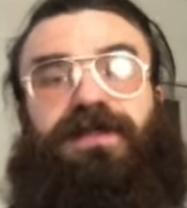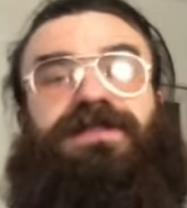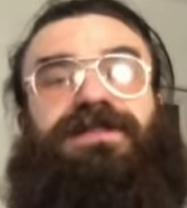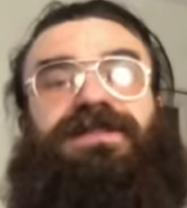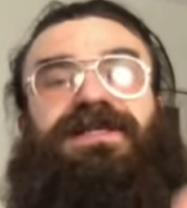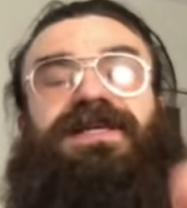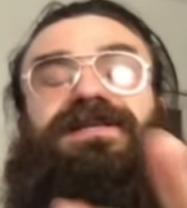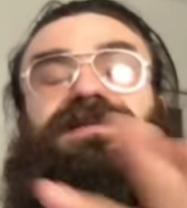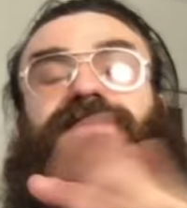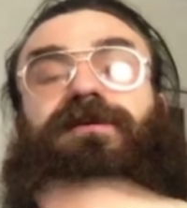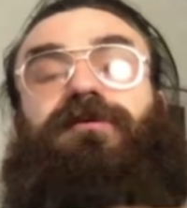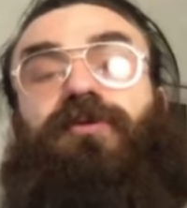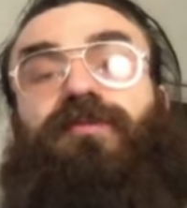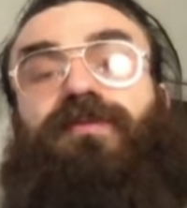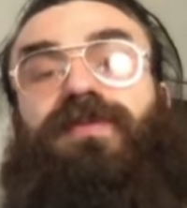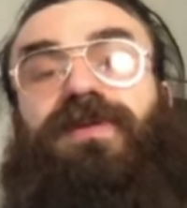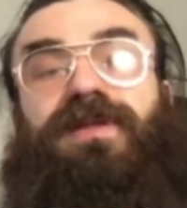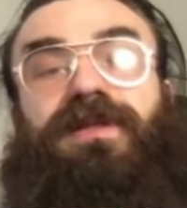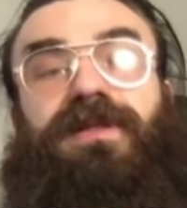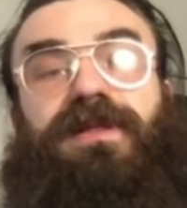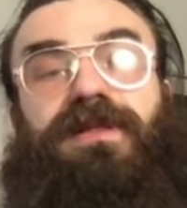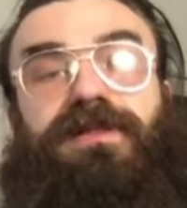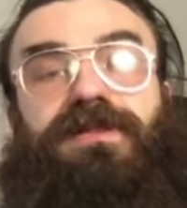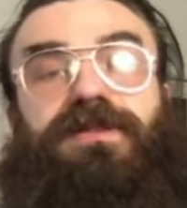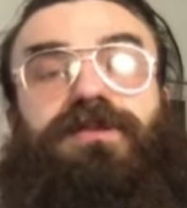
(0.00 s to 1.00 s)
Здесь
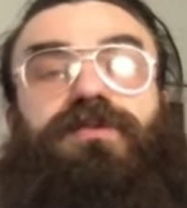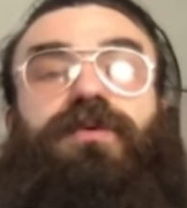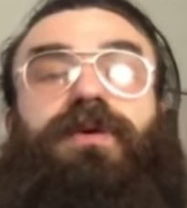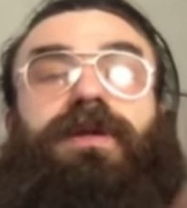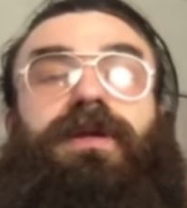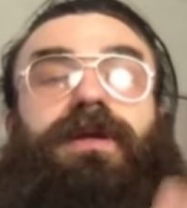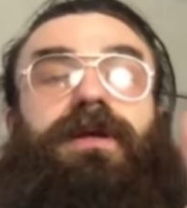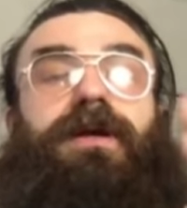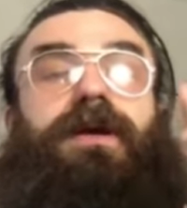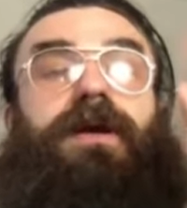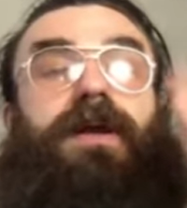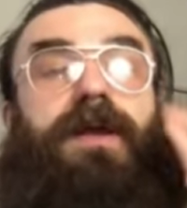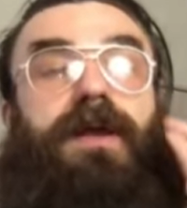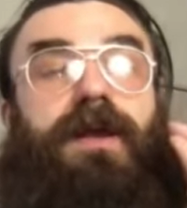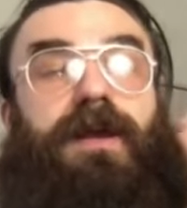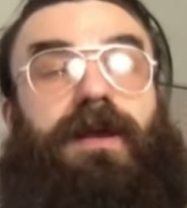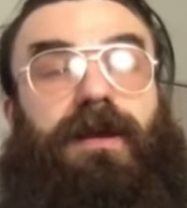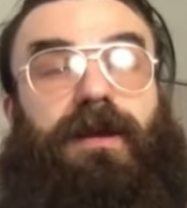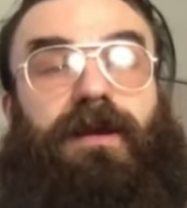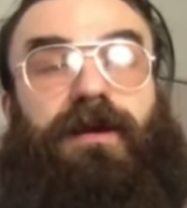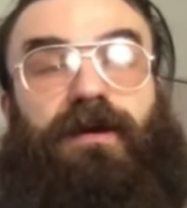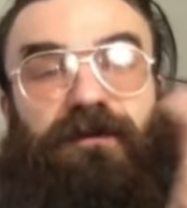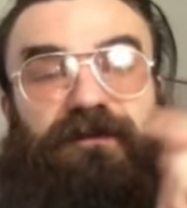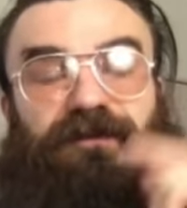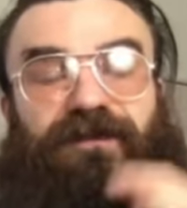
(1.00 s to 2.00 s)
глубинная история –
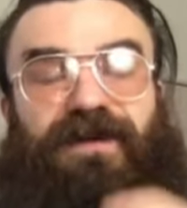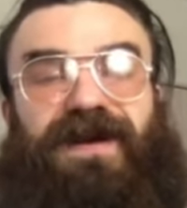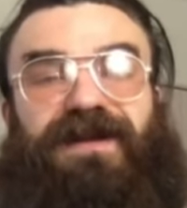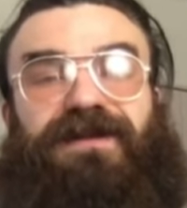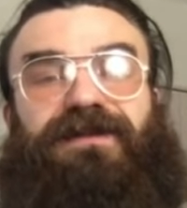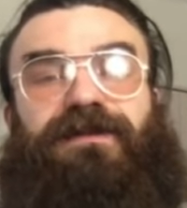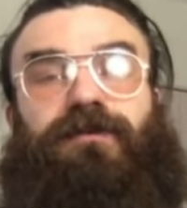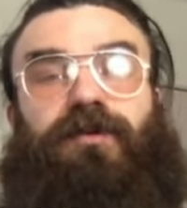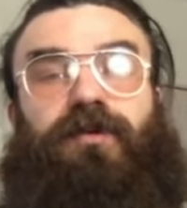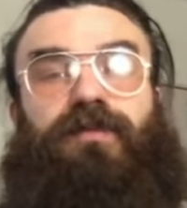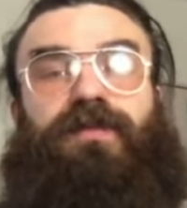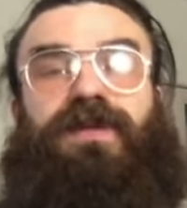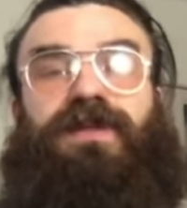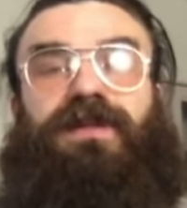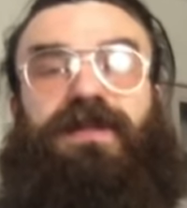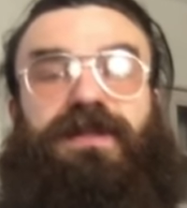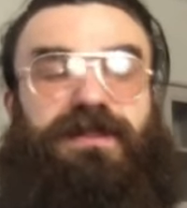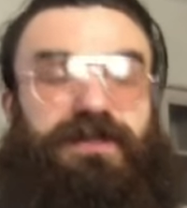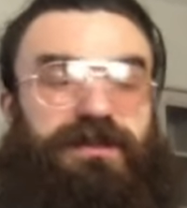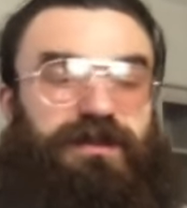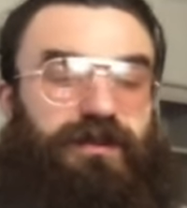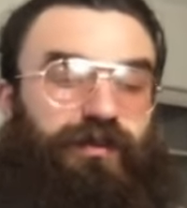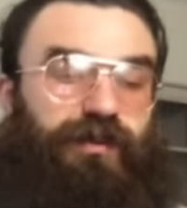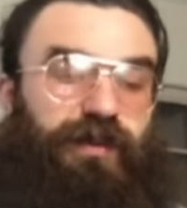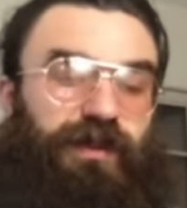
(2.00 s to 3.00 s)
Факт глубинной
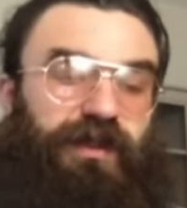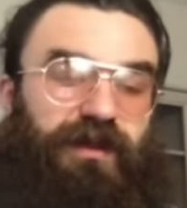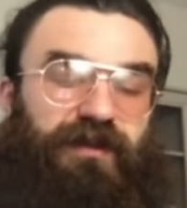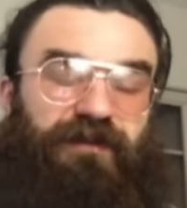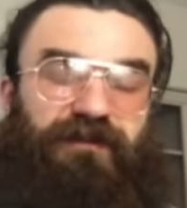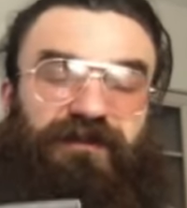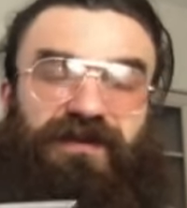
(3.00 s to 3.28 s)
истории.